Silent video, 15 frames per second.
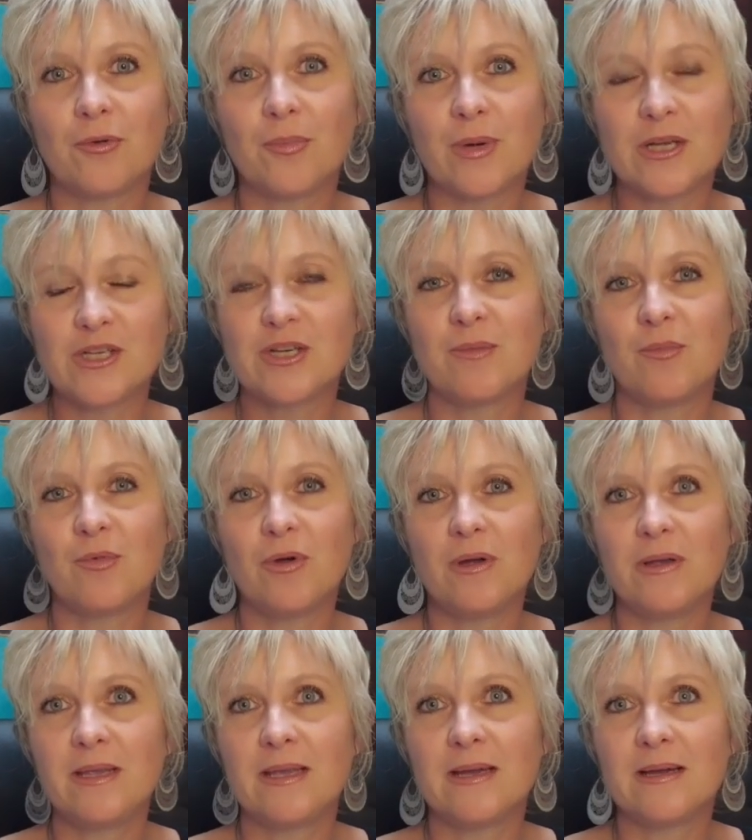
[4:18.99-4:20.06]
près de chez moi,
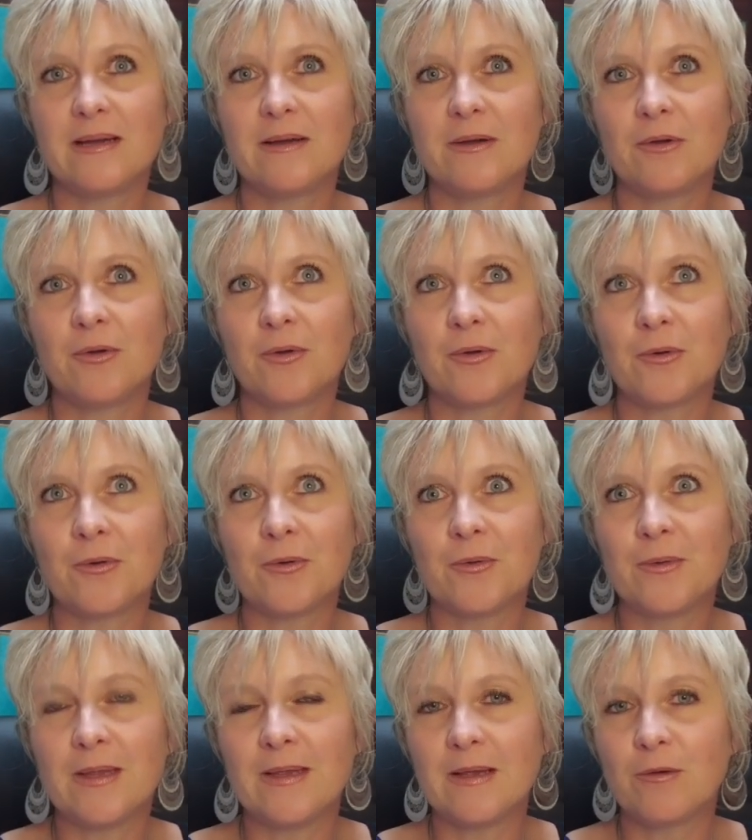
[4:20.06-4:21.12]
il y a
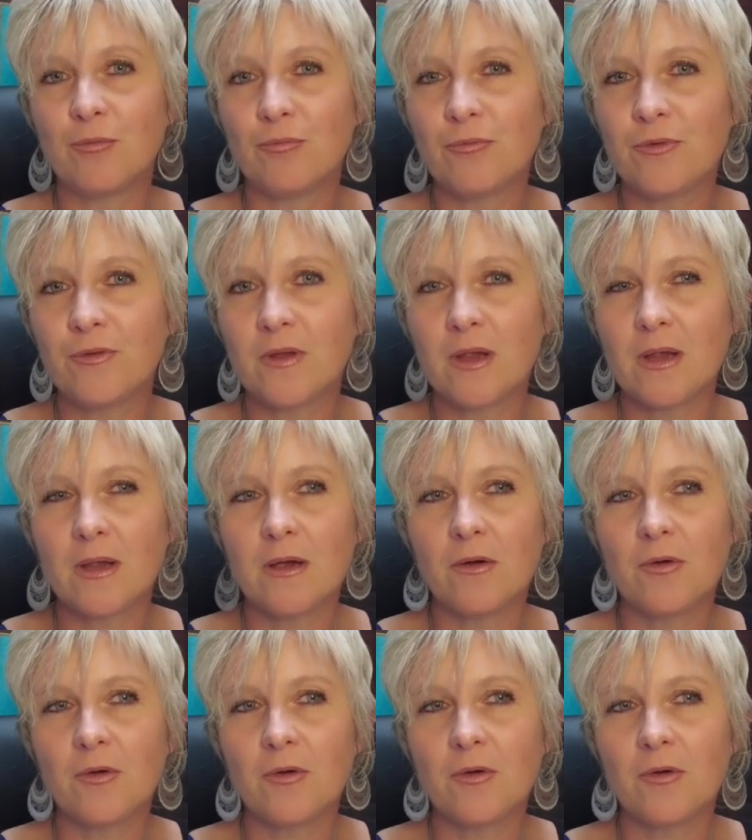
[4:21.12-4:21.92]
des concerts